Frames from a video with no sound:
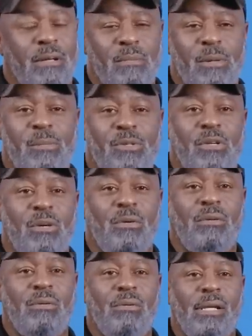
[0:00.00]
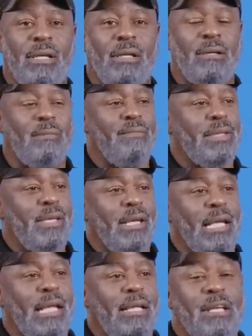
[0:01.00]
dell'esercito passano di lì e
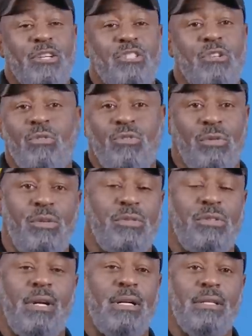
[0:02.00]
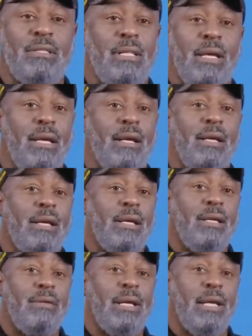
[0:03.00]
non ci sono istruttori o sergenti presenti.
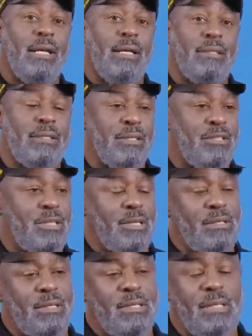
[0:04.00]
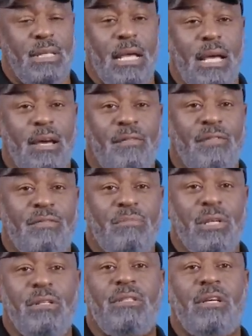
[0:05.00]
In quel frangente
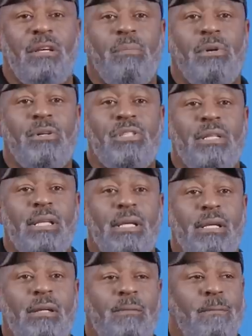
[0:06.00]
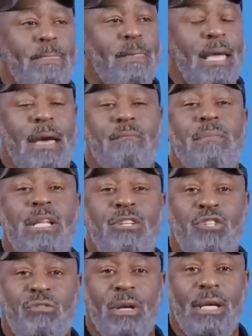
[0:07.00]
sono presenti solamente dei componenti del
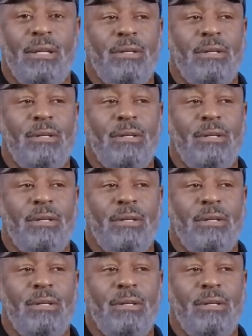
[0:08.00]
personale